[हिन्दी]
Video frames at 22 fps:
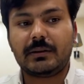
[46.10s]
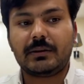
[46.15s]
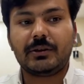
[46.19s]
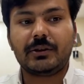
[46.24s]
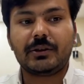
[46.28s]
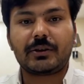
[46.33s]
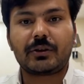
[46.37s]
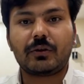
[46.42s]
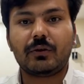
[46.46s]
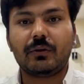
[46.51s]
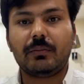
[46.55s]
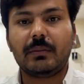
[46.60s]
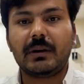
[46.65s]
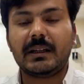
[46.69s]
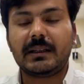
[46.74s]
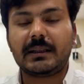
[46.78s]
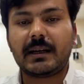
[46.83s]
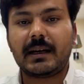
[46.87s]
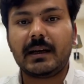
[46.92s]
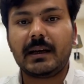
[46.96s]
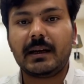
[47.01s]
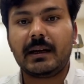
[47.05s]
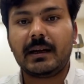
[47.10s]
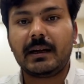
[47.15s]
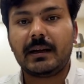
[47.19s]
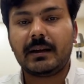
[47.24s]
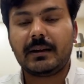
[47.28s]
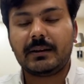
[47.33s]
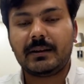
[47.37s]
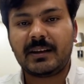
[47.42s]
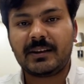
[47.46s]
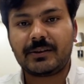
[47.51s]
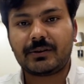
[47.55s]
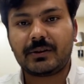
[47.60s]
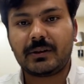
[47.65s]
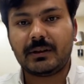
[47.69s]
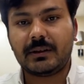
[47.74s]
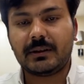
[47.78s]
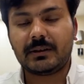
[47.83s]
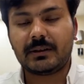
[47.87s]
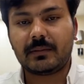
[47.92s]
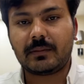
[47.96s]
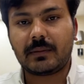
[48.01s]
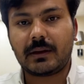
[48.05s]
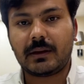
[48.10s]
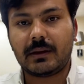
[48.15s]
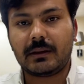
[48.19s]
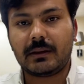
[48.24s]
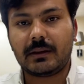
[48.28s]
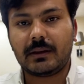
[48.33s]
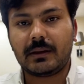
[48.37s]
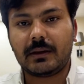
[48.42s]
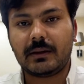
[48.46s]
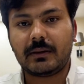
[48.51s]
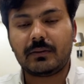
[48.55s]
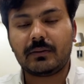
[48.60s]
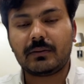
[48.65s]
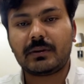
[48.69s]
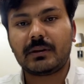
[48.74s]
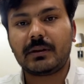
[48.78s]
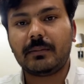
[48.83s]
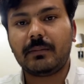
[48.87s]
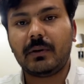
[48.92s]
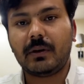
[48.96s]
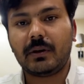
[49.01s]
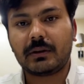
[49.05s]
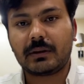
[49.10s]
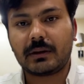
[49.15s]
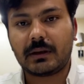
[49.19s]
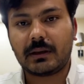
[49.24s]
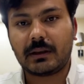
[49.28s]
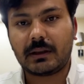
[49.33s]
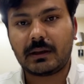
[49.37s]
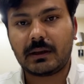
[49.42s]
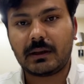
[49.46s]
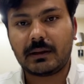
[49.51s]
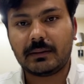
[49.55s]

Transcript: जिसको मल्टा नेशनलिज़म कहते हैं उससे बहुत ख़तरा